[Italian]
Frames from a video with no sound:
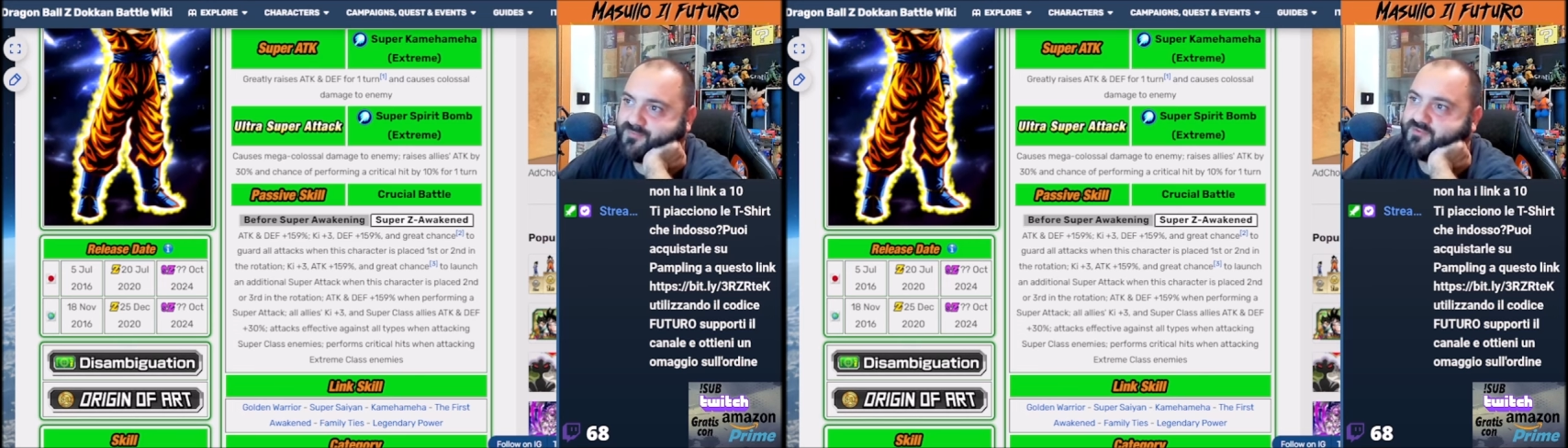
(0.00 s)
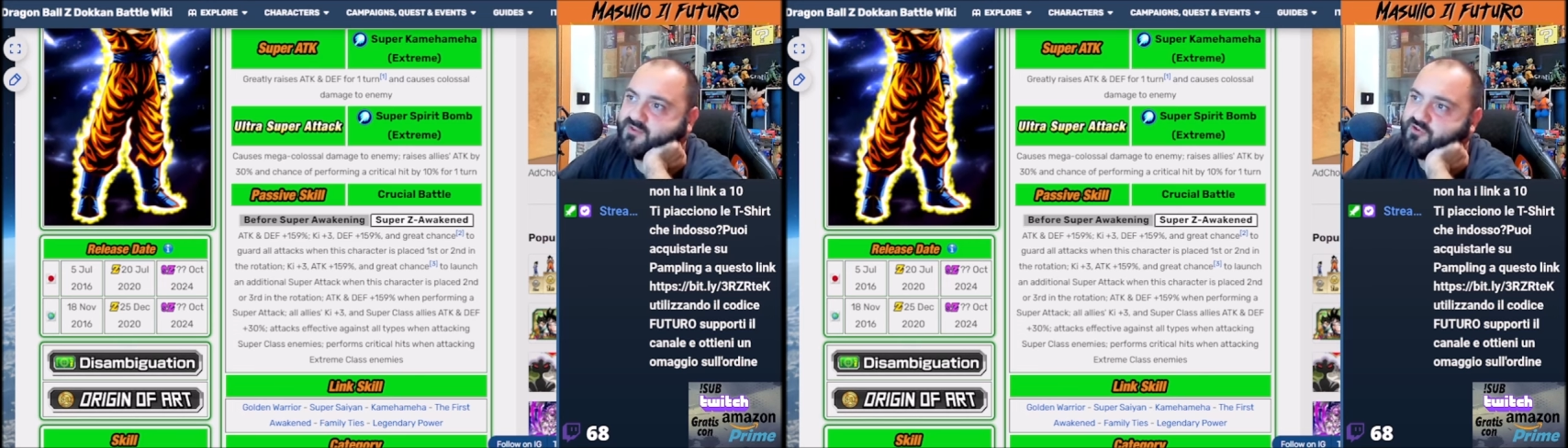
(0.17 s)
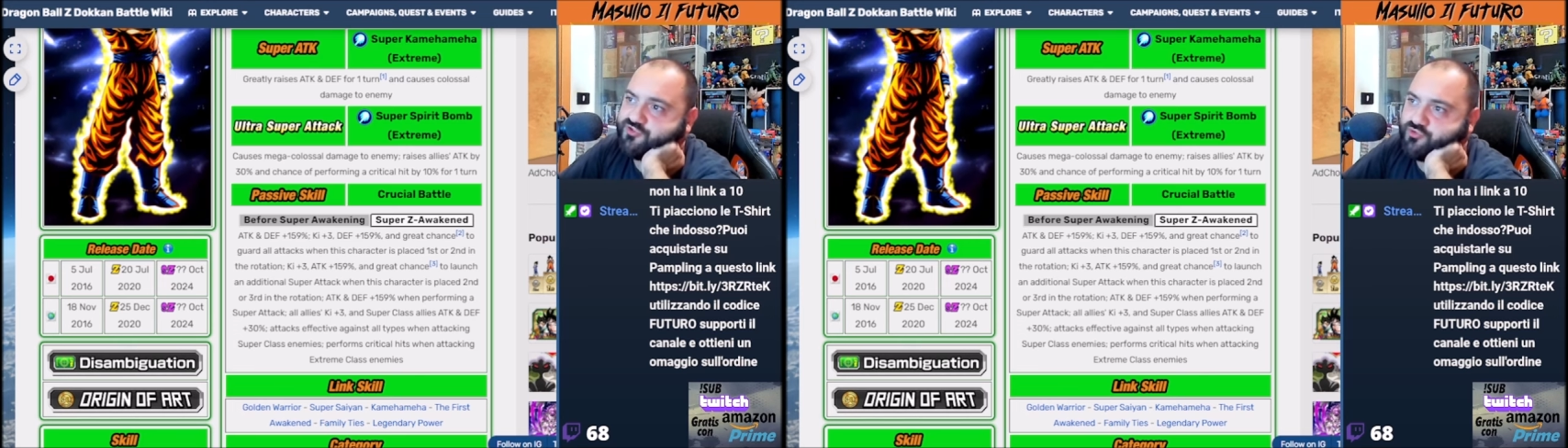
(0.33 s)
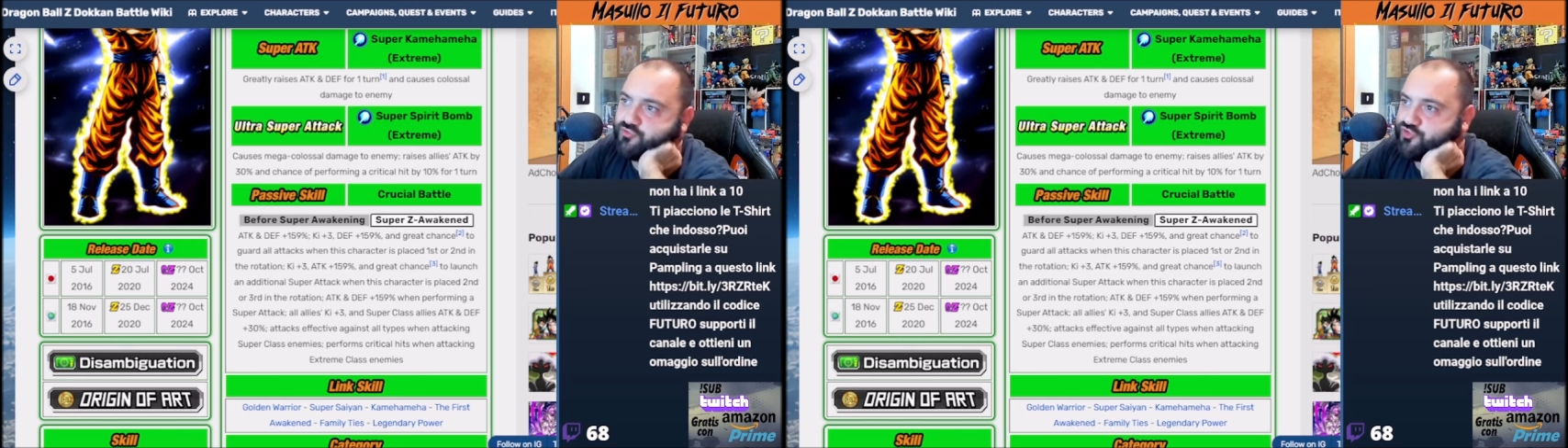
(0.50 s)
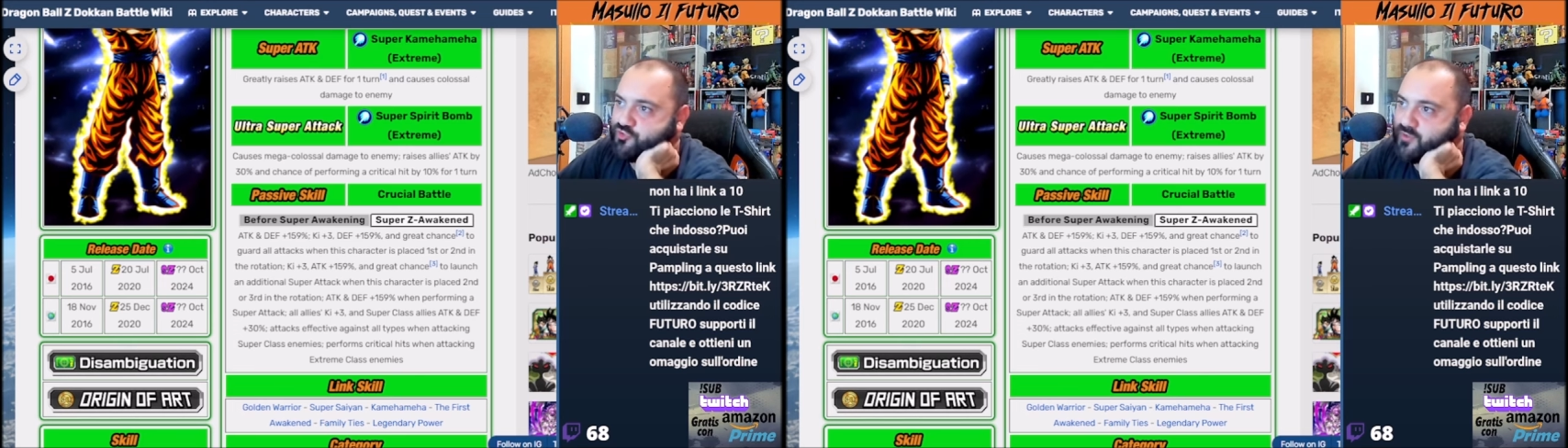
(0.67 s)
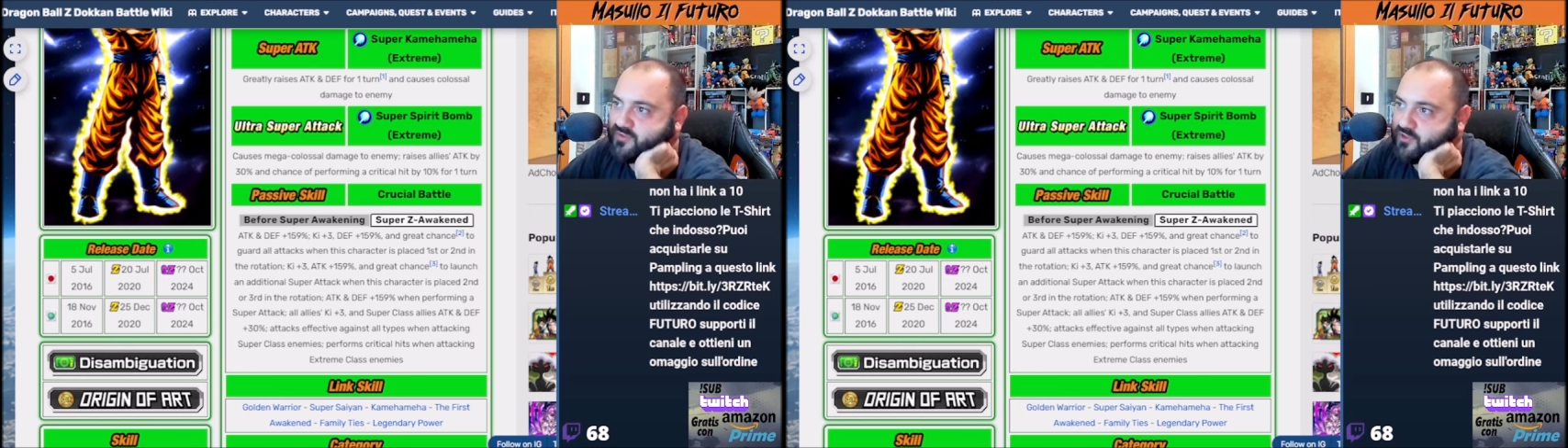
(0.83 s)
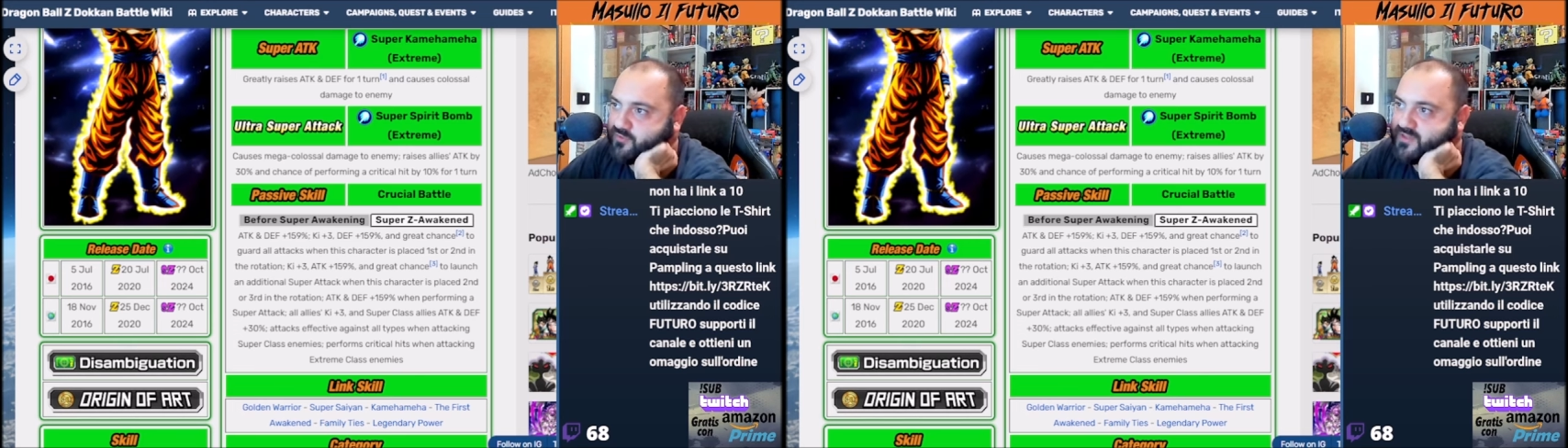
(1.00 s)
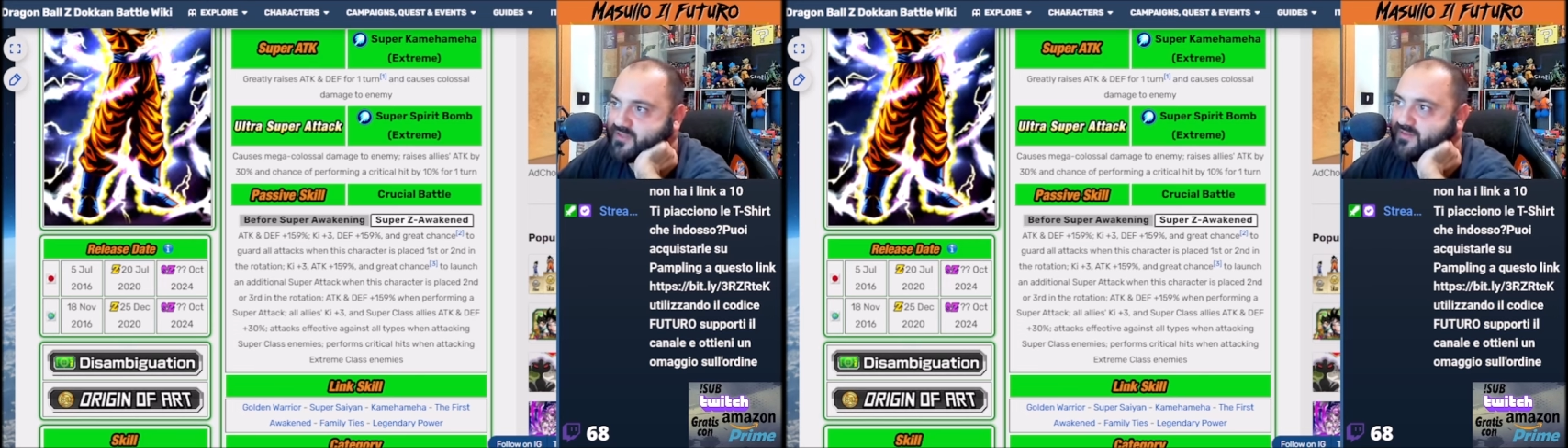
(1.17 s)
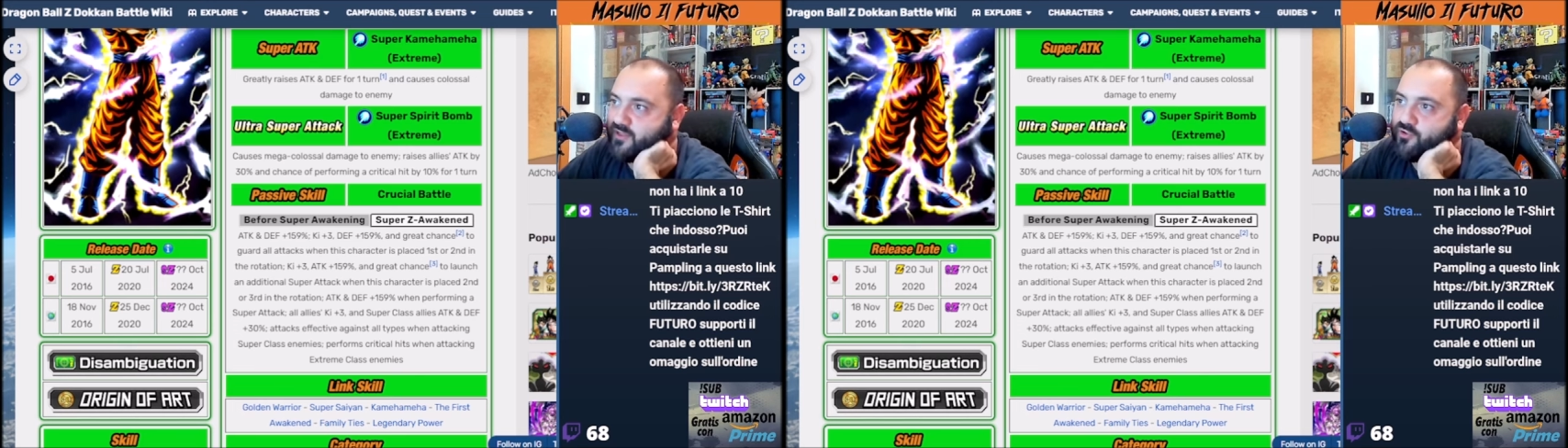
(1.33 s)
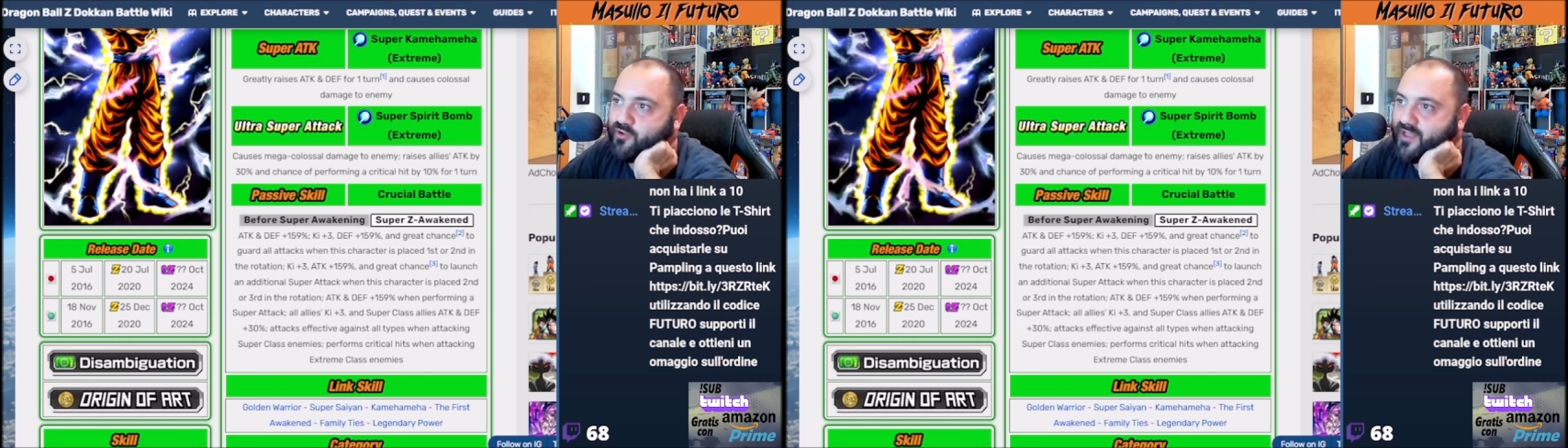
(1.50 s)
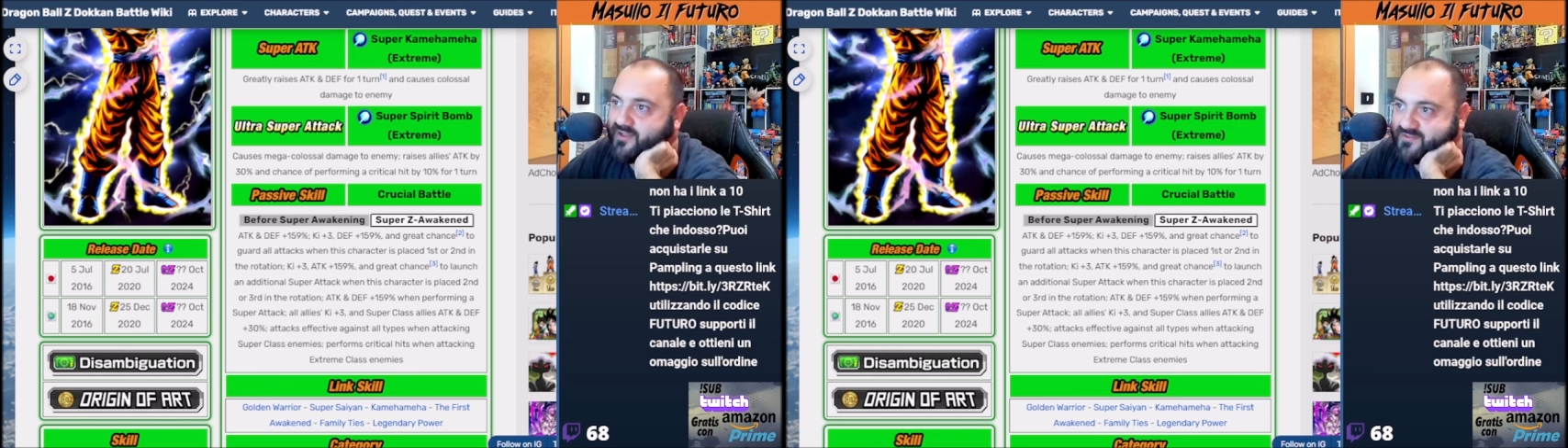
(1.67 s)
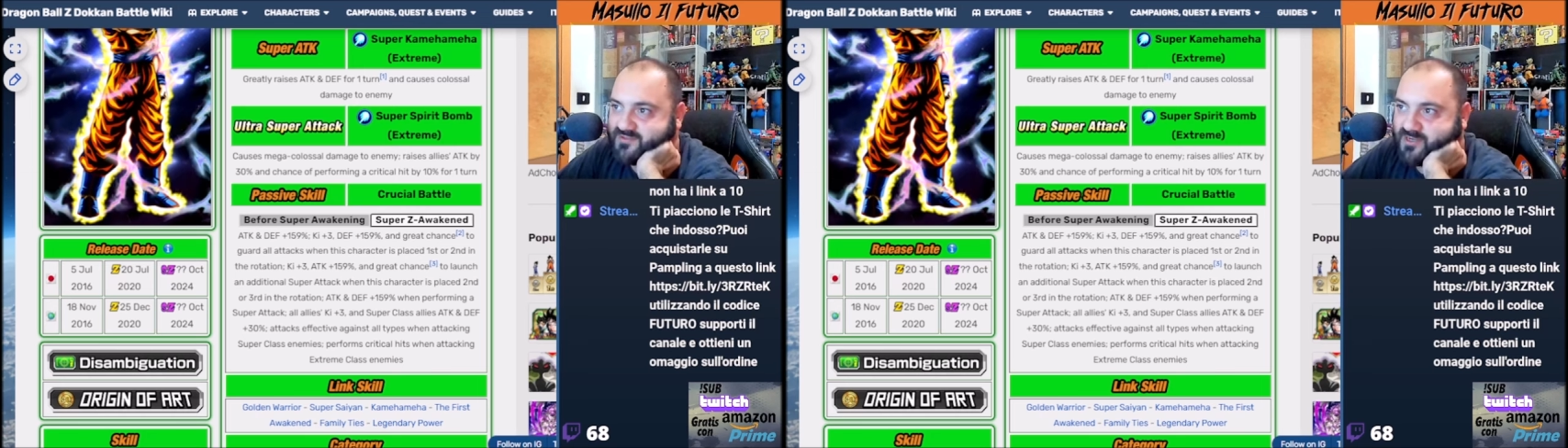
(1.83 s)
sia il 159 di attacco
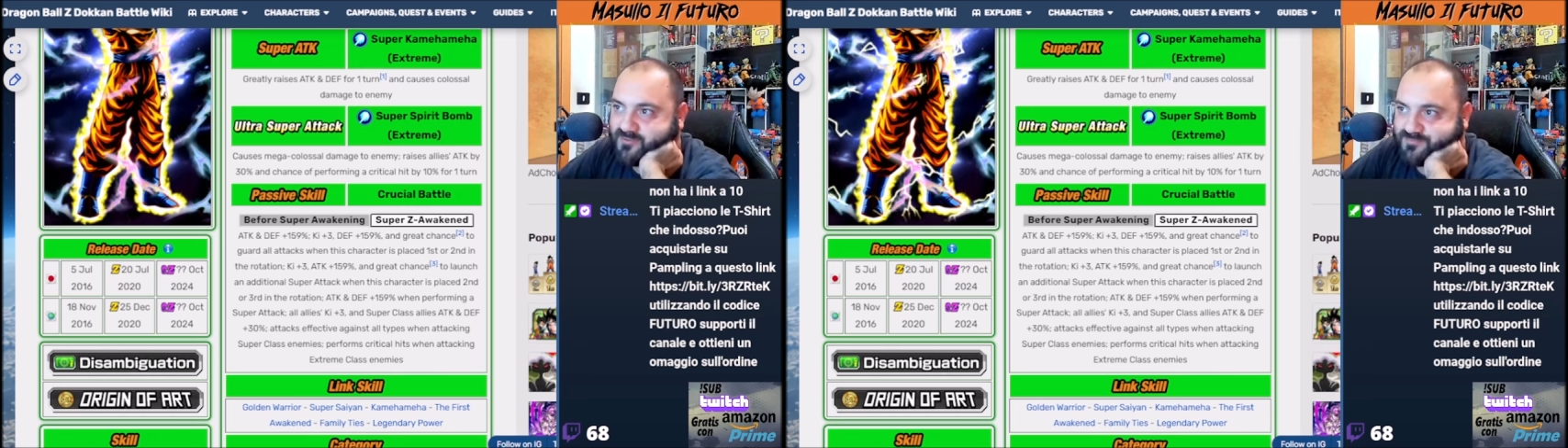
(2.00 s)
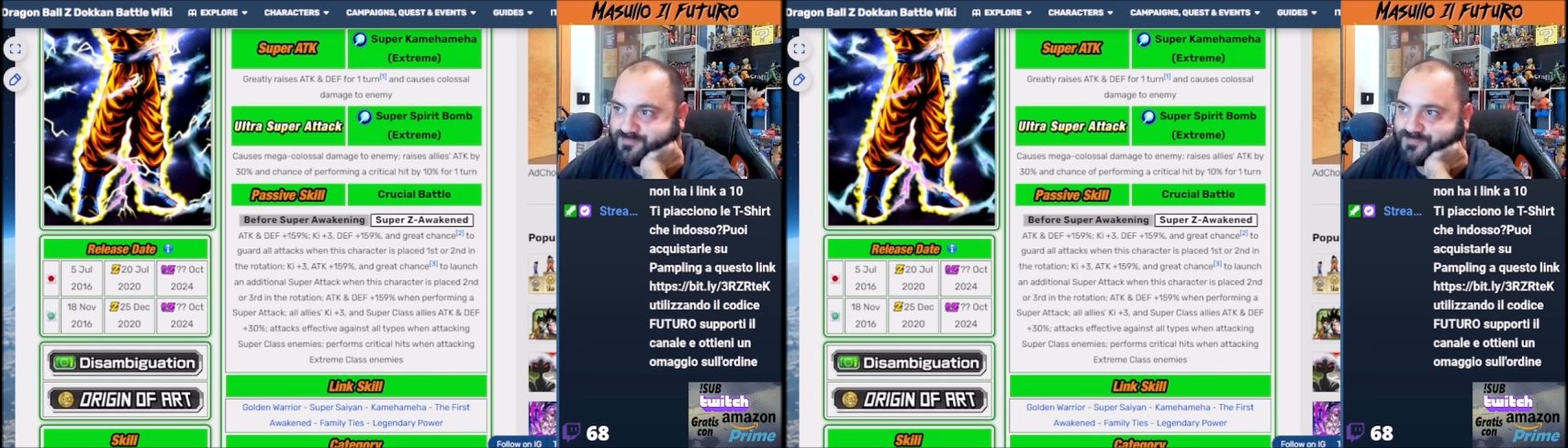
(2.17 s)
extra